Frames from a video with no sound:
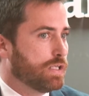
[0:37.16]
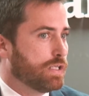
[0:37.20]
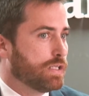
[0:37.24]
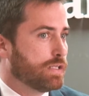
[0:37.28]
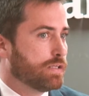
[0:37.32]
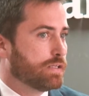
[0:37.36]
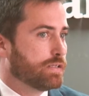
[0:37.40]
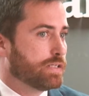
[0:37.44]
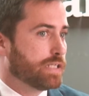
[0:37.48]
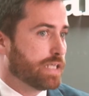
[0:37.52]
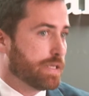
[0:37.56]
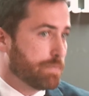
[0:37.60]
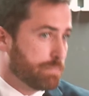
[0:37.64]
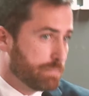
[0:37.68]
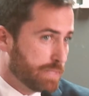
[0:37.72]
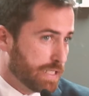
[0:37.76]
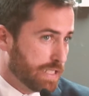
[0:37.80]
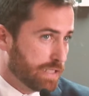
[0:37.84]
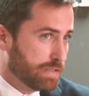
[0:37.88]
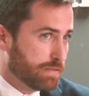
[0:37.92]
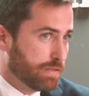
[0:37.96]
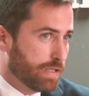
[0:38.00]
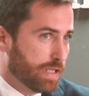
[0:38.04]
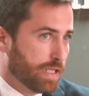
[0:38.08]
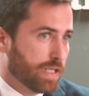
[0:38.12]

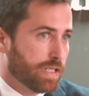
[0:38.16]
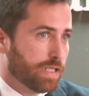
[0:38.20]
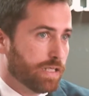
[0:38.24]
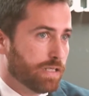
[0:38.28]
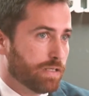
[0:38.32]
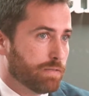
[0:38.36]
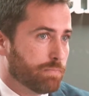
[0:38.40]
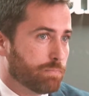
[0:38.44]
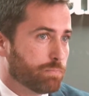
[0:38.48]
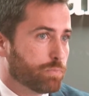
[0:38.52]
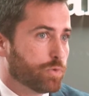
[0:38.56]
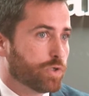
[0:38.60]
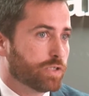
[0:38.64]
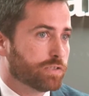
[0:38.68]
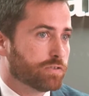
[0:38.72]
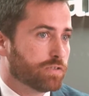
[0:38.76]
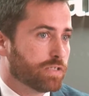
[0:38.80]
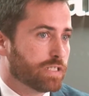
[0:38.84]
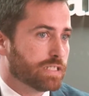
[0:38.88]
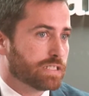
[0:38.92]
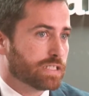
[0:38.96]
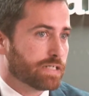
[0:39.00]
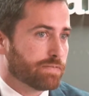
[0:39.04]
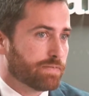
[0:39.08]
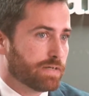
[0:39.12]
10.000 eh, puestos
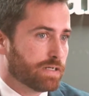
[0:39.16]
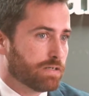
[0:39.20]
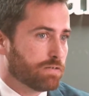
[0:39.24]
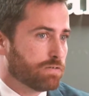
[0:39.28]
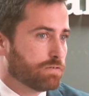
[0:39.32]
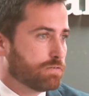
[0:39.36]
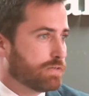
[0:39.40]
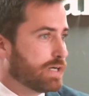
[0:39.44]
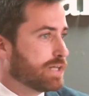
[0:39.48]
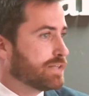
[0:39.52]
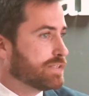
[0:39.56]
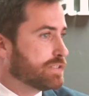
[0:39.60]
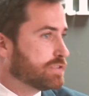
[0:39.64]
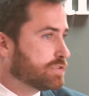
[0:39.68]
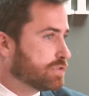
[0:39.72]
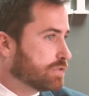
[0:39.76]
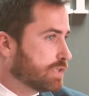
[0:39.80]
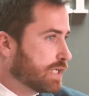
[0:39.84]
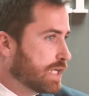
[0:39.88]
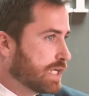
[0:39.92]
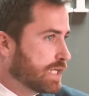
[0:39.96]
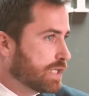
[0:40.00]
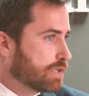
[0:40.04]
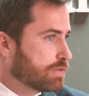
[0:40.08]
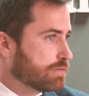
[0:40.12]
de trabajo
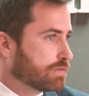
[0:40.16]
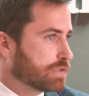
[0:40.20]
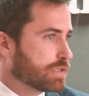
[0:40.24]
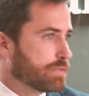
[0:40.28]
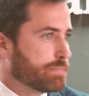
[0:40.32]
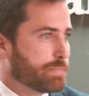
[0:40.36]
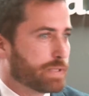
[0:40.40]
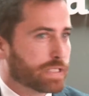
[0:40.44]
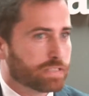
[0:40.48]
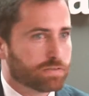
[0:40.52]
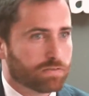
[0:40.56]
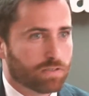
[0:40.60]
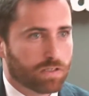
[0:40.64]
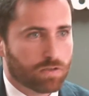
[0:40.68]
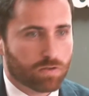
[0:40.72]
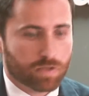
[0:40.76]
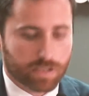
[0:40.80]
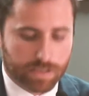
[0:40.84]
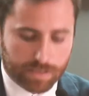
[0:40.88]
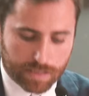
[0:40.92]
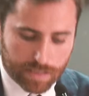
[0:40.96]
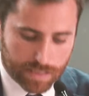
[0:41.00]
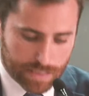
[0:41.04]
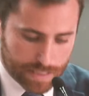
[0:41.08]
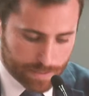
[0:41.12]
adicionales con respecto a los que
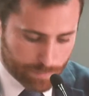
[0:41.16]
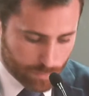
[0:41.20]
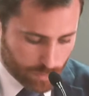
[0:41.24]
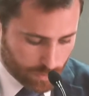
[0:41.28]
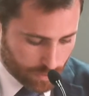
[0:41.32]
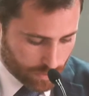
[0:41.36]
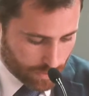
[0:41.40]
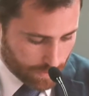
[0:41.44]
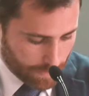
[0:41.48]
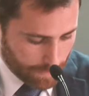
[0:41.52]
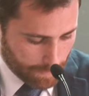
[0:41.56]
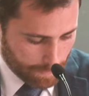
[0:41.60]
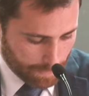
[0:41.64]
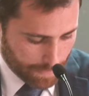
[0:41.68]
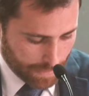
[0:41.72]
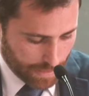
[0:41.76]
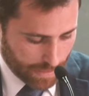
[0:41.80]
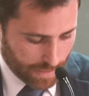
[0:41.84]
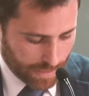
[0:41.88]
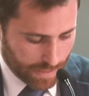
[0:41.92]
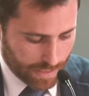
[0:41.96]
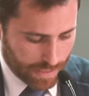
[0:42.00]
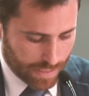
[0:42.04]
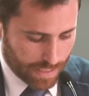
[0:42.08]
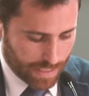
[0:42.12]
teníamos
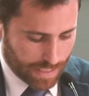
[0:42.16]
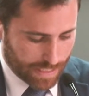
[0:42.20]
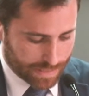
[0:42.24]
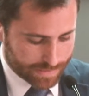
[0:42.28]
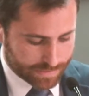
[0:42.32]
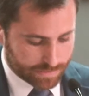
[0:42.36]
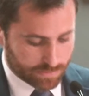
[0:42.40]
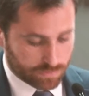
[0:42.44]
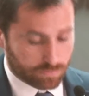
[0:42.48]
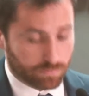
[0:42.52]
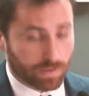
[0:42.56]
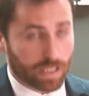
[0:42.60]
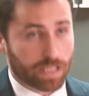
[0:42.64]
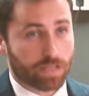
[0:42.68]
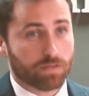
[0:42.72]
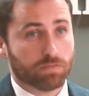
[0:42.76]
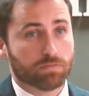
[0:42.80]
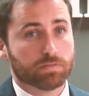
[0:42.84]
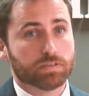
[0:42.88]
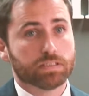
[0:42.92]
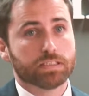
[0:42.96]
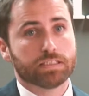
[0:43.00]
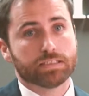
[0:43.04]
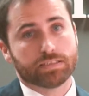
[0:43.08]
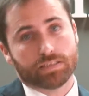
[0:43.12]
eh, hace un año.
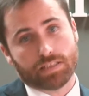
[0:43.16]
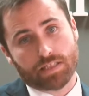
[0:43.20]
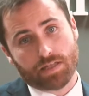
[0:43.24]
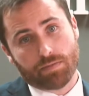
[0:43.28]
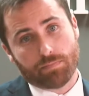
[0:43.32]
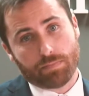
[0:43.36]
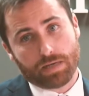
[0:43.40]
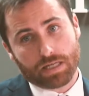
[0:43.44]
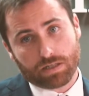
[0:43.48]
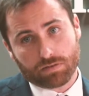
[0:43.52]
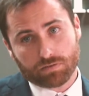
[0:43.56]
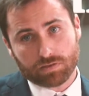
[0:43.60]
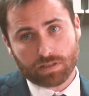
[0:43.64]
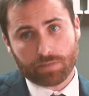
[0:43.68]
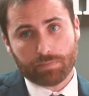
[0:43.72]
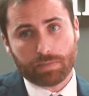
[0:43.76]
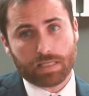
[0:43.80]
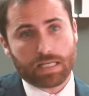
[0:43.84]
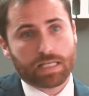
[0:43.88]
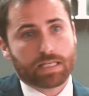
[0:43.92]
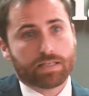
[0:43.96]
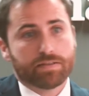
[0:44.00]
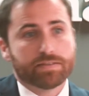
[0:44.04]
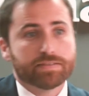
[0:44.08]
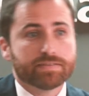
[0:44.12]
Sin embargo, también
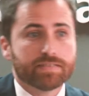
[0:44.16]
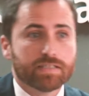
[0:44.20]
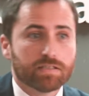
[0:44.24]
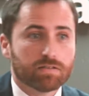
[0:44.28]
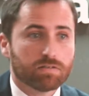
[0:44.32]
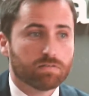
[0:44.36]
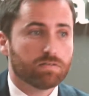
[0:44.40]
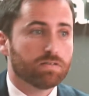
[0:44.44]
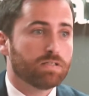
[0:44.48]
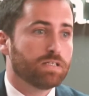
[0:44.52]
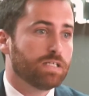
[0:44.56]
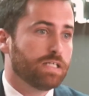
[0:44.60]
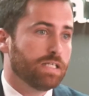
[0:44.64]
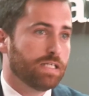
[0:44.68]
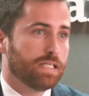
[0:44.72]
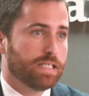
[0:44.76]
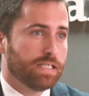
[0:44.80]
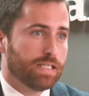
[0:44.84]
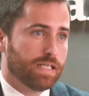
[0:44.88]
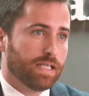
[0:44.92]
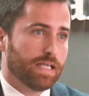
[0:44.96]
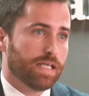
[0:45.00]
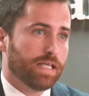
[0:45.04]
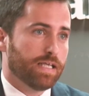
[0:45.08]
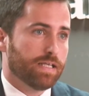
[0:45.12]
hay que decirlo,
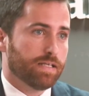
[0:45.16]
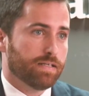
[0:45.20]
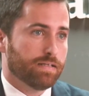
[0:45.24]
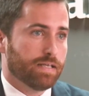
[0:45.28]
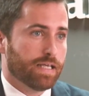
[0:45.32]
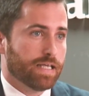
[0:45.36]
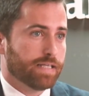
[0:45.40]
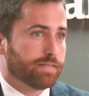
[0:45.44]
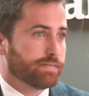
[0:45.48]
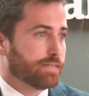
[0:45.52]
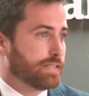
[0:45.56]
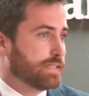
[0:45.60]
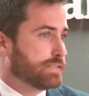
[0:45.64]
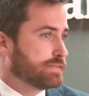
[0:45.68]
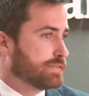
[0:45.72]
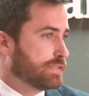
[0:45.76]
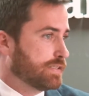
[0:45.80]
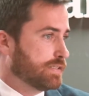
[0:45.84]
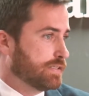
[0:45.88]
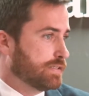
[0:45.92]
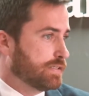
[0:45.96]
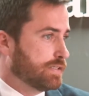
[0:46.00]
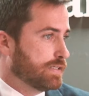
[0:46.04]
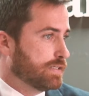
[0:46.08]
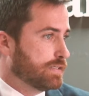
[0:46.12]
eh, este,
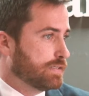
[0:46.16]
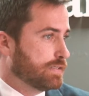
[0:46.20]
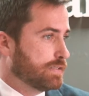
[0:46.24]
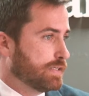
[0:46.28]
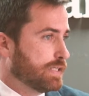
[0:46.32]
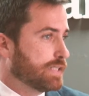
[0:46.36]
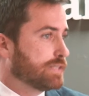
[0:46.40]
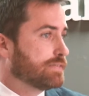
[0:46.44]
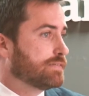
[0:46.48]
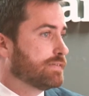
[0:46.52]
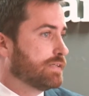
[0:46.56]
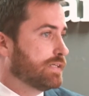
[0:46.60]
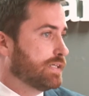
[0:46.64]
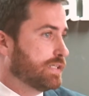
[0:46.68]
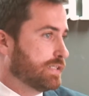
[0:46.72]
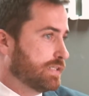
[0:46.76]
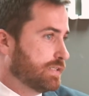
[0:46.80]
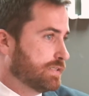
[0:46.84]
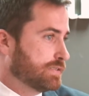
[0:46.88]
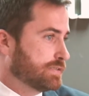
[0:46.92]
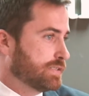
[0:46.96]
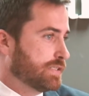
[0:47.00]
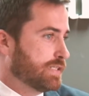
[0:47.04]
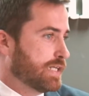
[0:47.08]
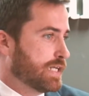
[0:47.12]
eh, este eh,
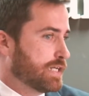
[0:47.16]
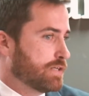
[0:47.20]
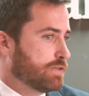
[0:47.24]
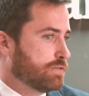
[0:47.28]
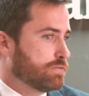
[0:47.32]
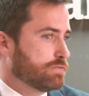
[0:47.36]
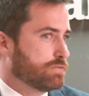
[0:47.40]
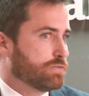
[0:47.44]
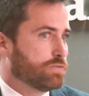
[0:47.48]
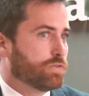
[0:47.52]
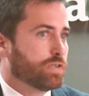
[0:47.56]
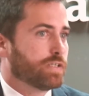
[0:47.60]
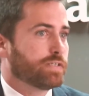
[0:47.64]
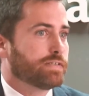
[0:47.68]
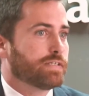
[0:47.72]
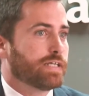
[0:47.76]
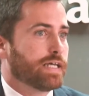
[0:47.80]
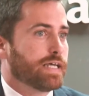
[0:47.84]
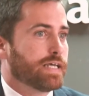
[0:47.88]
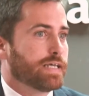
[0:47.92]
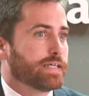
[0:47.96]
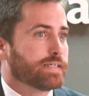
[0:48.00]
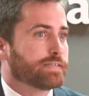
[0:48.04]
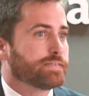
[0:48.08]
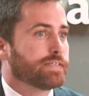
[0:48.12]
escenario no
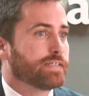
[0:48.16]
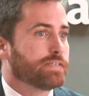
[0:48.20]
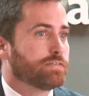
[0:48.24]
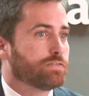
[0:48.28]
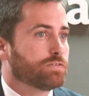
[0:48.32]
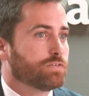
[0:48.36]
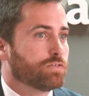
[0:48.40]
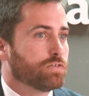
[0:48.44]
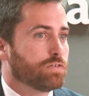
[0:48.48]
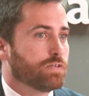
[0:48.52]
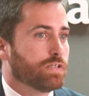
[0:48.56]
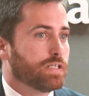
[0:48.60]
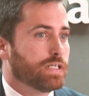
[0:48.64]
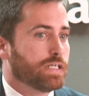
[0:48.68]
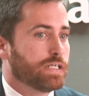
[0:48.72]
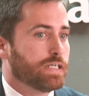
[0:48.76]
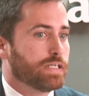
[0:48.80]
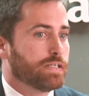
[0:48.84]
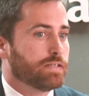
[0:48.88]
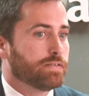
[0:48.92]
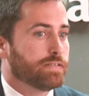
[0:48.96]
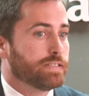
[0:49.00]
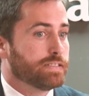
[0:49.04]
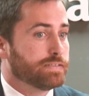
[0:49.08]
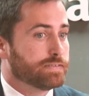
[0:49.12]
está exento
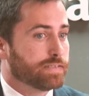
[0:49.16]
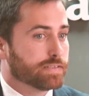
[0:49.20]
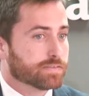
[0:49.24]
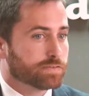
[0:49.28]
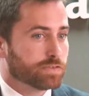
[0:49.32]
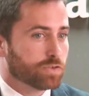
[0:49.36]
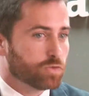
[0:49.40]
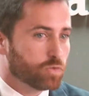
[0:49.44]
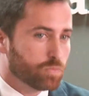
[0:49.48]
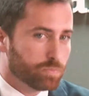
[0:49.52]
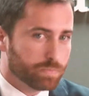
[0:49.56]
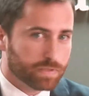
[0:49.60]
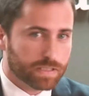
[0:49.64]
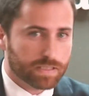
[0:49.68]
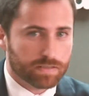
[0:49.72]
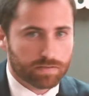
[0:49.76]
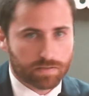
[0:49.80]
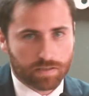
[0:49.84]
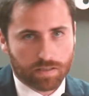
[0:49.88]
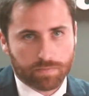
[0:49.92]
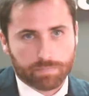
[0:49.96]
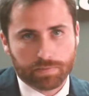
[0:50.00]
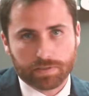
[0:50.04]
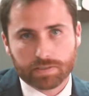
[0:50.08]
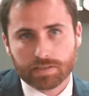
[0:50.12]
de, incertidumbres,
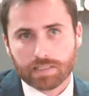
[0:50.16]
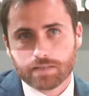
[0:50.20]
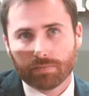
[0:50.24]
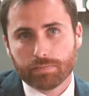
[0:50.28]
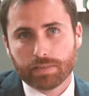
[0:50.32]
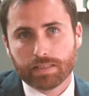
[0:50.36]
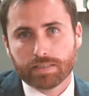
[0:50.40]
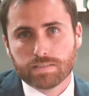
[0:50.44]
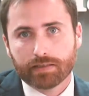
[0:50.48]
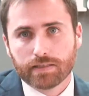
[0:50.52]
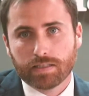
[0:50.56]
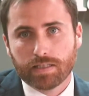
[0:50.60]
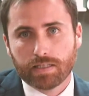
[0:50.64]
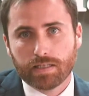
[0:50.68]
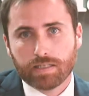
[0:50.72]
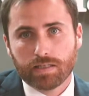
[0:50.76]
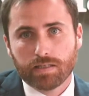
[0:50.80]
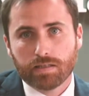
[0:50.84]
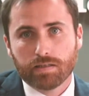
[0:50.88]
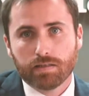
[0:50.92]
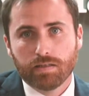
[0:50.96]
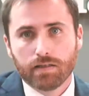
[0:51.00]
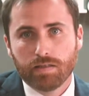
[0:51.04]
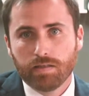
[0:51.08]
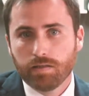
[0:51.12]

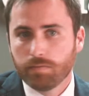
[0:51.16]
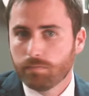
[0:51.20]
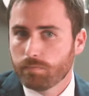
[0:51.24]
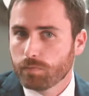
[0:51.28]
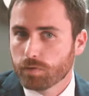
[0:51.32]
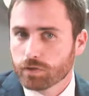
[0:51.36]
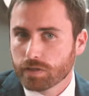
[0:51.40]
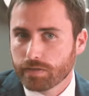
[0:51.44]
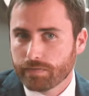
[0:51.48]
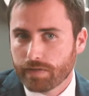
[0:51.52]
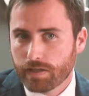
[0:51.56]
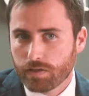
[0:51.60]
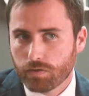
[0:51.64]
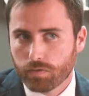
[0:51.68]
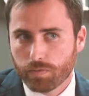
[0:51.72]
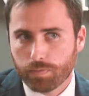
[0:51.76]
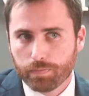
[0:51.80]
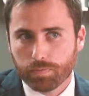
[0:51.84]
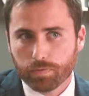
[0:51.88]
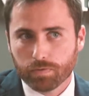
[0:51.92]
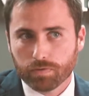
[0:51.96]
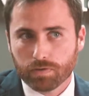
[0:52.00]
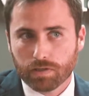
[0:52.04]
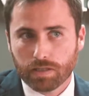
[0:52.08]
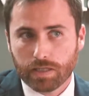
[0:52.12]
especialmente motivados
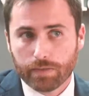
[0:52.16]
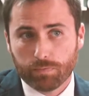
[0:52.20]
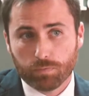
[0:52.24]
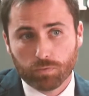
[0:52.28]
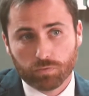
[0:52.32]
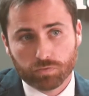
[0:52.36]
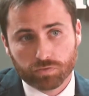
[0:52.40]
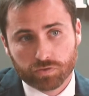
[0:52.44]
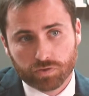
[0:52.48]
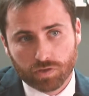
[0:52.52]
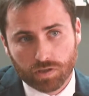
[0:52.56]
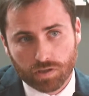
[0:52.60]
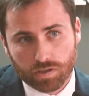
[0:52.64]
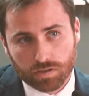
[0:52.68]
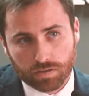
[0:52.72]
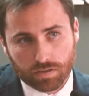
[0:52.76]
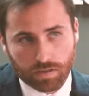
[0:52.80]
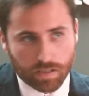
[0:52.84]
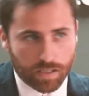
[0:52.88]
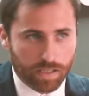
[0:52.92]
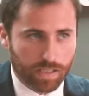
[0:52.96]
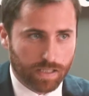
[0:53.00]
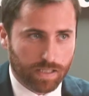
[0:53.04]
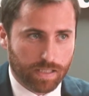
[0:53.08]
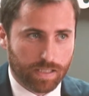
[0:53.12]
por la evolución
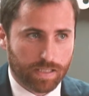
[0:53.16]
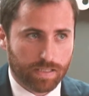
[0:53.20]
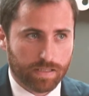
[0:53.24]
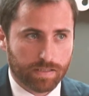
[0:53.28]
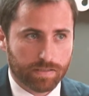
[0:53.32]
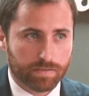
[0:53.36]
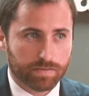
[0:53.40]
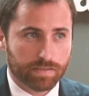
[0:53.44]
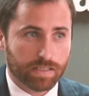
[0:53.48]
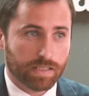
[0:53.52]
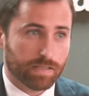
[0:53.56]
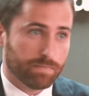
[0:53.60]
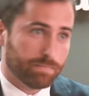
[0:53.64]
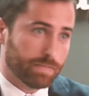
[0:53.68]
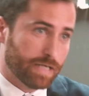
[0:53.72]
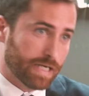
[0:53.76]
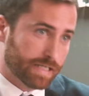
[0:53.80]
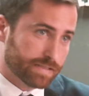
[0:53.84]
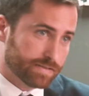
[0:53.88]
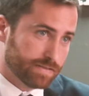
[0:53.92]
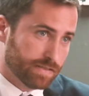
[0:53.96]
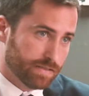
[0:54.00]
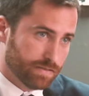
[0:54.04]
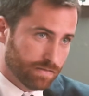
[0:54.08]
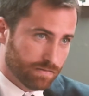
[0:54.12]
del
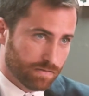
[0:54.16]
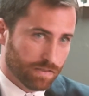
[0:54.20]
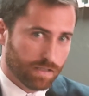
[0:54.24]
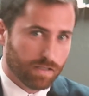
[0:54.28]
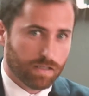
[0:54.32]
Brexit.